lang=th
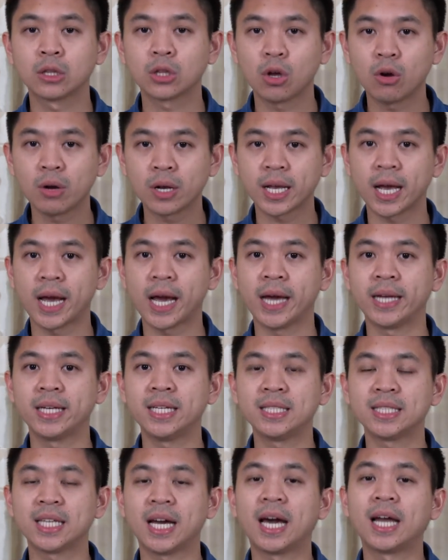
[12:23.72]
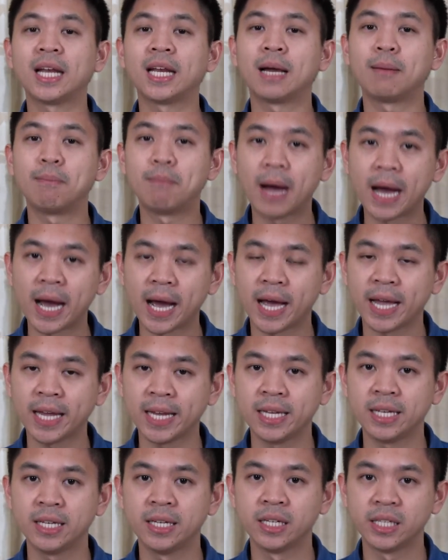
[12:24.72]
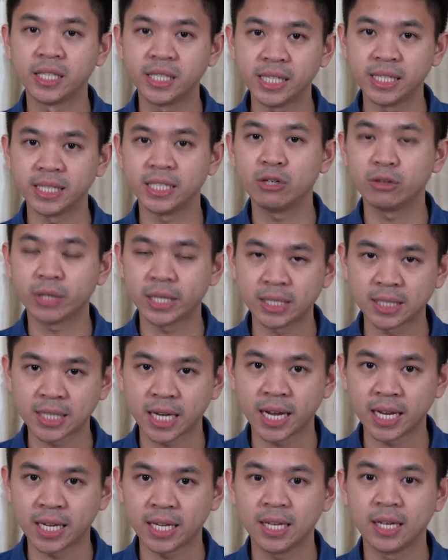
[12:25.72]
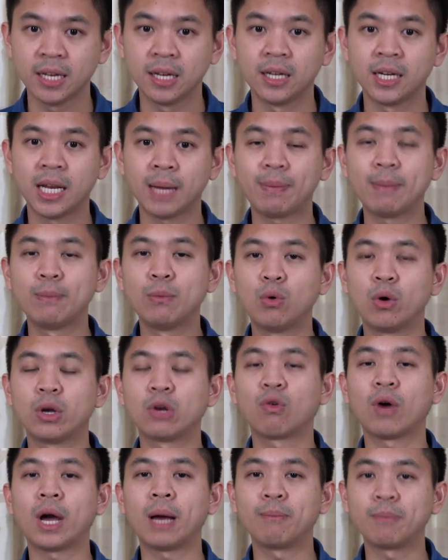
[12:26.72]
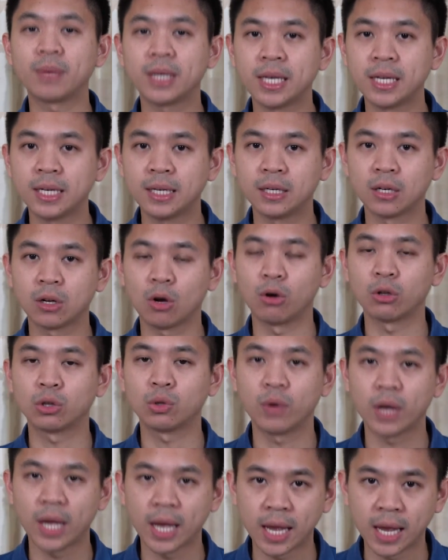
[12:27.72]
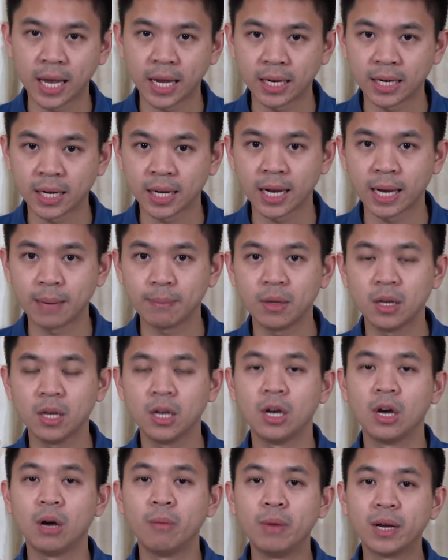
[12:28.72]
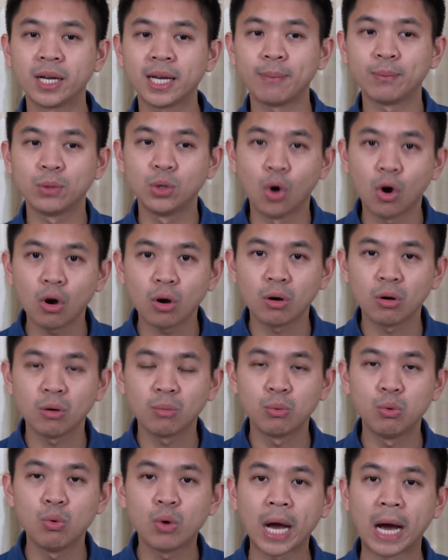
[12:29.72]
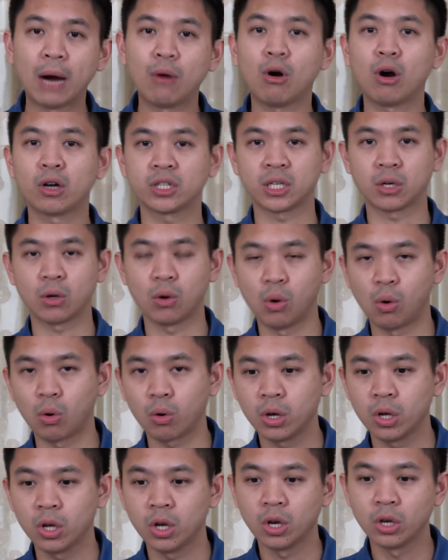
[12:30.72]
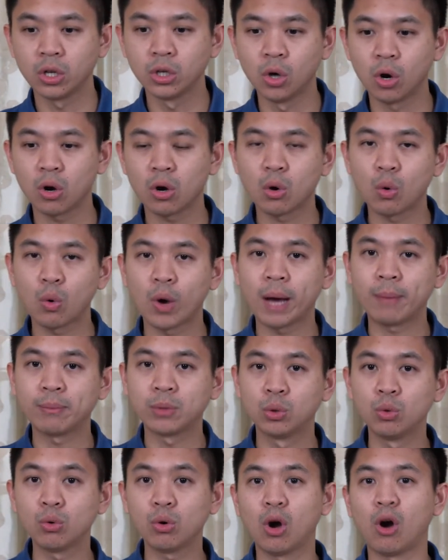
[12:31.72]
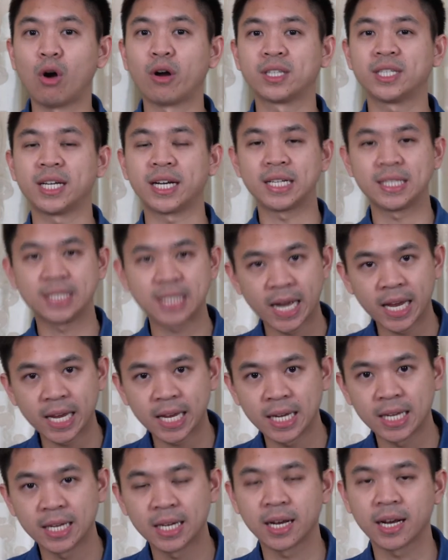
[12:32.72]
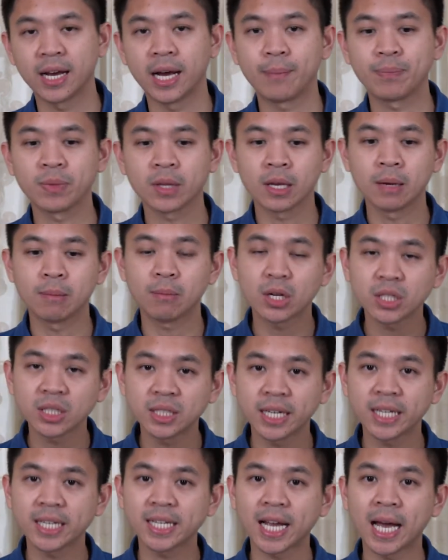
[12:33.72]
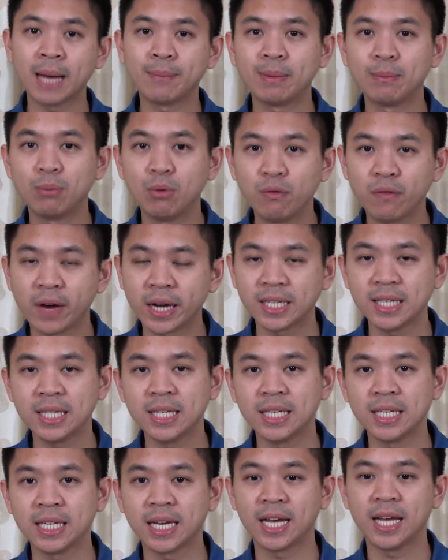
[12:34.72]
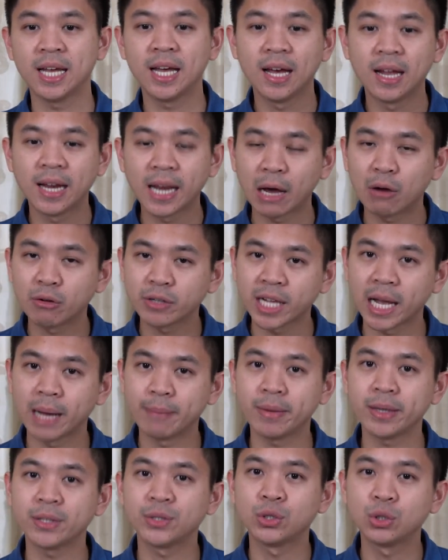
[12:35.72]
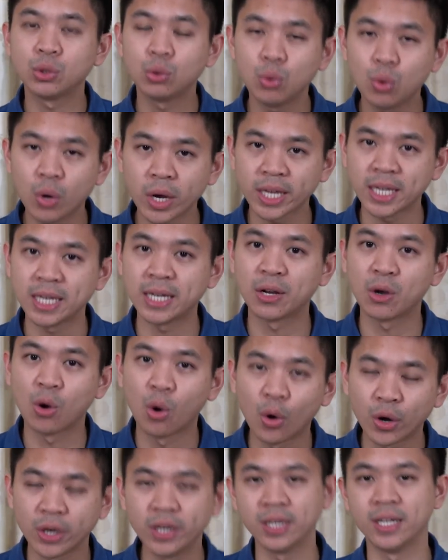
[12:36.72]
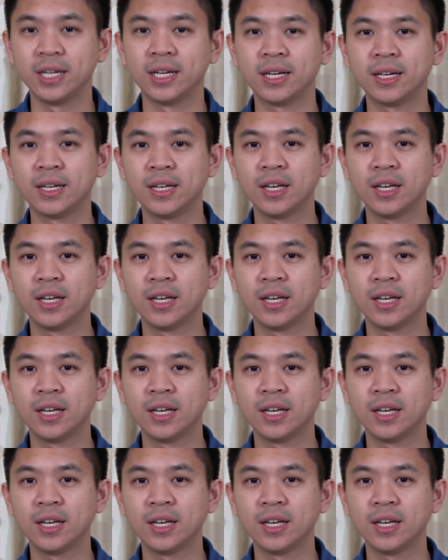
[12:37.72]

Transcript: ต้องการที่จะระบายสิ่งที่อยู่ในใจและประมวลความคิดของตัวเองนะครับเหมือนกับยกภูเขาออกจากอกยกความทุกข์ออกจากใจนะครับเพราะฉะนั้นการเป็นผู้ฟังที่ดีเราสามารถช่วยอีกคนหนึ่ง